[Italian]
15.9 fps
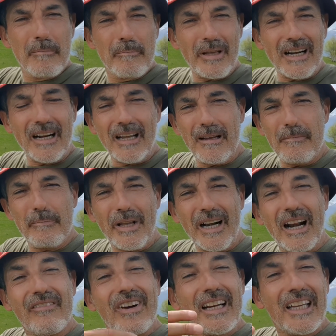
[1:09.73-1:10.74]
per, la, per
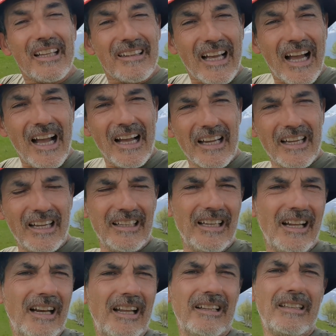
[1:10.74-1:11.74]
la, varietà anche
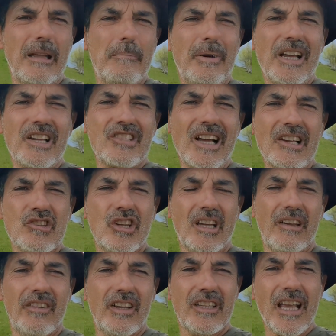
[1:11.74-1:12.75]
delle, dei paesaggi
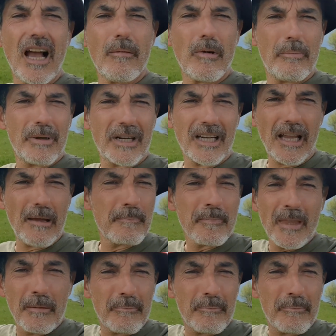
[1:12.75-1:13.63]
che vediamo perché